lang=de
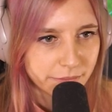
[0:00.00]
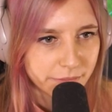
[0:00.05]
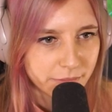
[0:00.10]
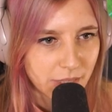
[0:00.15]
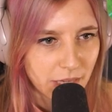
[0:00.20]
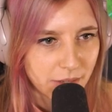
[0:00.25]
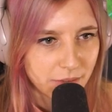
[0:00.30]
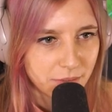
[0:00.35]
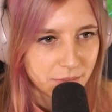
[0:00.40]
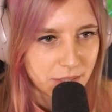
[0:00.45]

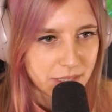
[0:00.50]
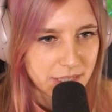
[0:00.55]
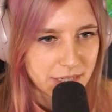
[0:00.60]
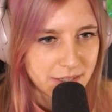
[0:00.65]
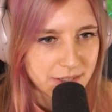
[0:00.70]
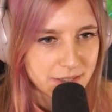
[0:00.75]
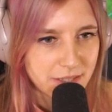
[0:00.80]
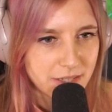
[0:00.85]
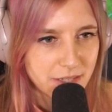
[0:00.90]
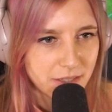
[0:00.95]
Ja, wenn wir
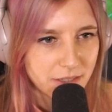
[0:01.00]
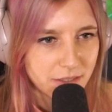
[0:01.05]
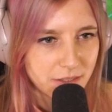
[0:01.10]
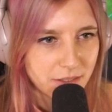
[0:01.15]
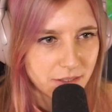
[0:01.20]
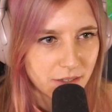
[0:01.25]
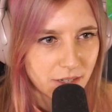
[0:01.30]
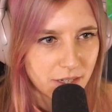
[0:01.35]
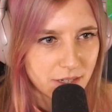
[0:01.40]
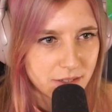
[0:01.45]
das hier
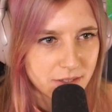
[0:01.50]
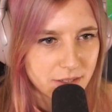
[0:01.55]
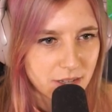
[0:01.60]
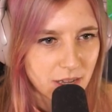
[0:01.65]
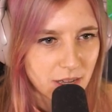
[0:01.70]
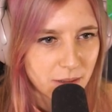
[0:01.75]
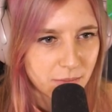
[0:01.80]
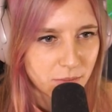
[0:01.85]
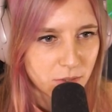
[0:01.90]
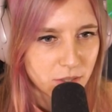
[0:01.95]
alles
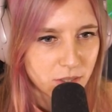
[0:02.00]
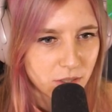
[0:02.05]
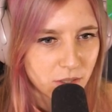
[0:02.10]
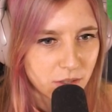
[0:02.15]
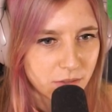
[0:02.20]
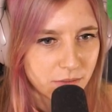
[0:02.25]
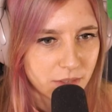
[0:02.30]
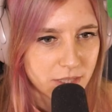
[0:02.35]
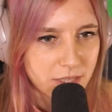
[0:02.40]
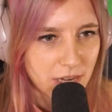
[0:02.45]
haben wollen, dann
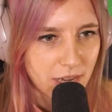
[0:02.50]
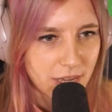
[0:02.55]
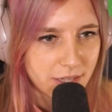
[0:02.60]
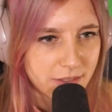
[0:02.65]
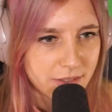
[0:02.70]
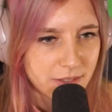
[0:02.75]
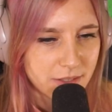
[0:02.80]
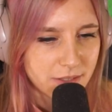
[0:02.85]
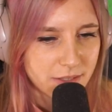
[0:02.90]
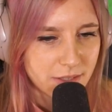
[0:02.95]
könnten wir da
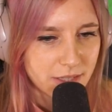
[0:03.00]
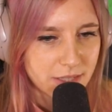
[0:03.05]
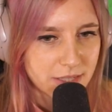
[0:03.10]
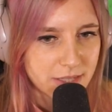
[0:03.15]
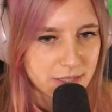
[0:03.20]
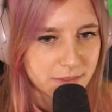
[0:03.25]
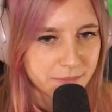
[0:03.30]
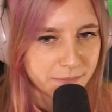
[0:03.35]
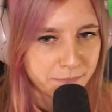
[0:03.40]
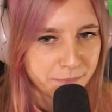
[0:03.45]
eins
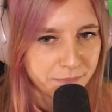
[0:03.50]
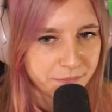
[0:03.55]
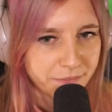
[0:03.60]
hinsetzen.